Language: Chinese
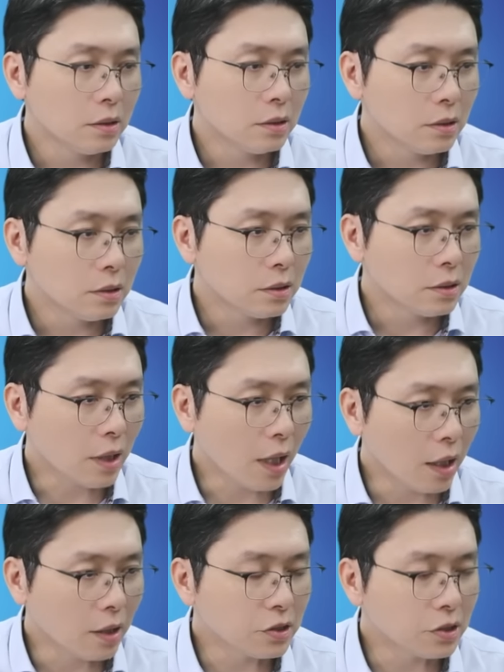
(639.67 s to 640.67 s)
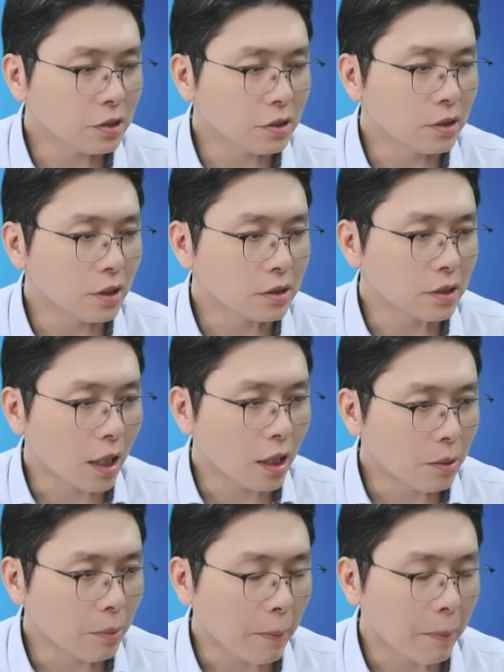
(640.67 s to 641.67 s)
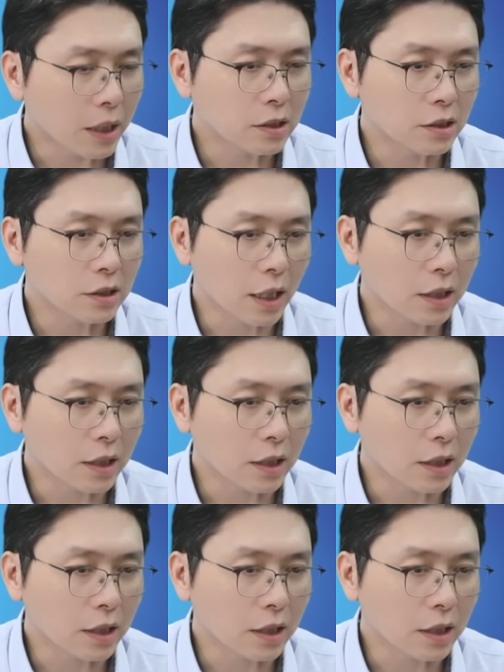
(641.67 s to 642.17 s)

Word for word: 上市的涨二百八十四家，